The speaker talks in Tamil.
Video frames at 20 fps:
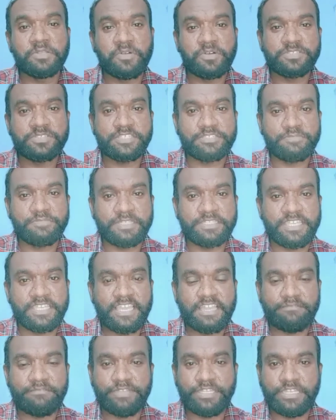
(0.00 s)
ஒரு கோர்சஸ்
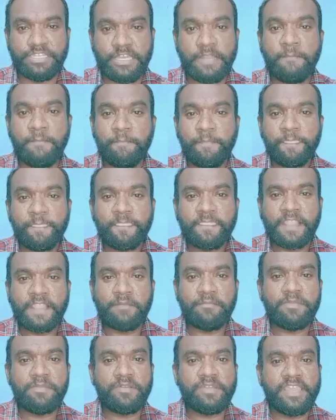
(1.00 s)
பார்த்திங்க அப்படின்னா
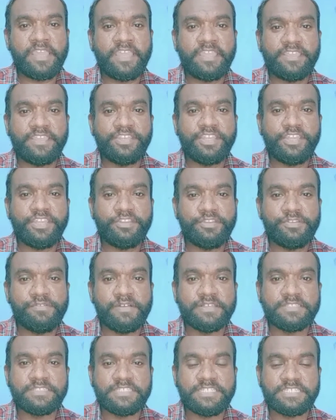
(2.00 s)
நம்மளுடைய இந்தியன்
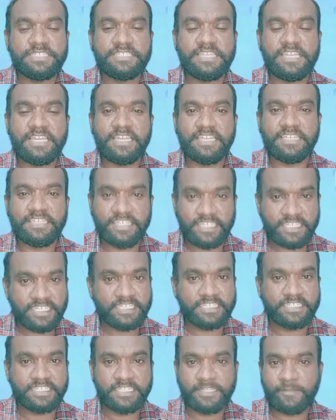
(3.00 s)
யூனிவர்சிட்டிஸில்
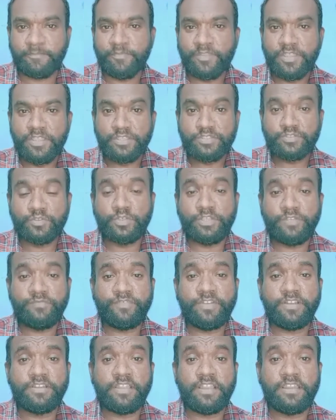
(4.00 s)
இருக்குது ஸோ
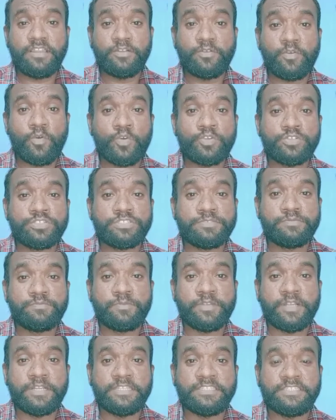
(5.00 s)
டிஃப்ரெண்ட்டான கோர்ஸ்
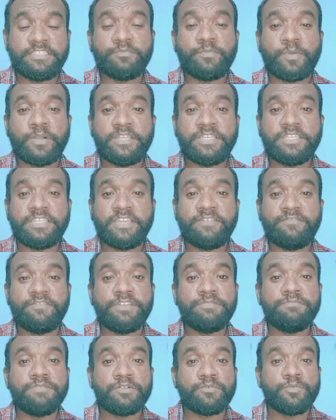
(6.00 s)
எடுத்து படிக்க
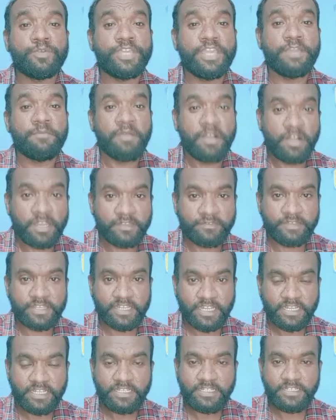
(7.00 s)
விரும்பக்கூடிய
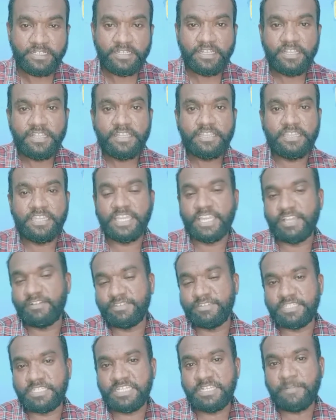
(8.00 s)
மாணவர்கள் நீங்கள்
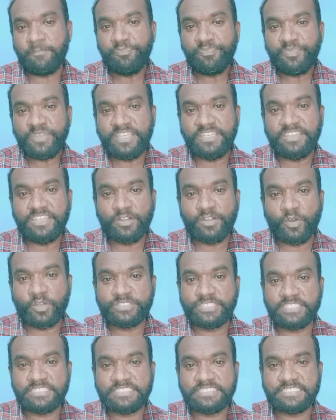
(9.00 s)
வந்துட்டு இந்த
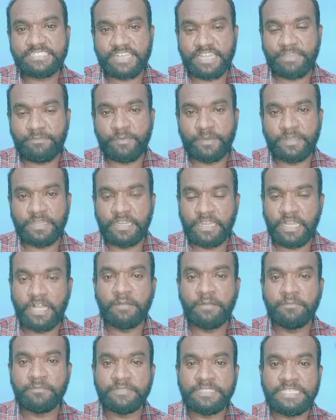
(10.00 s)
கோர்சஸ் ட்ரை
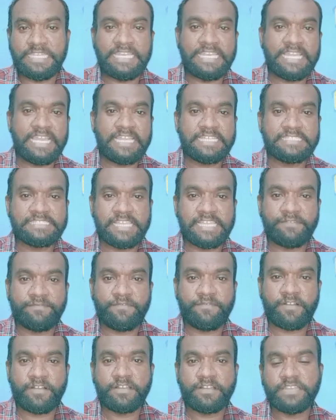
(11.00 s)
பண்ணலாம் இல்லை
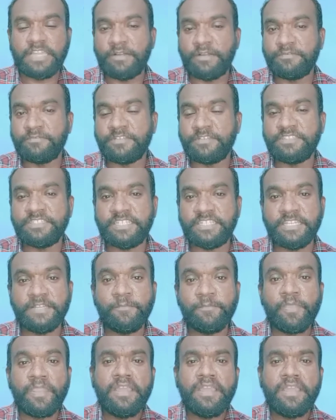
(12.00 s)
சேஃபாக நான் வந்துட்டு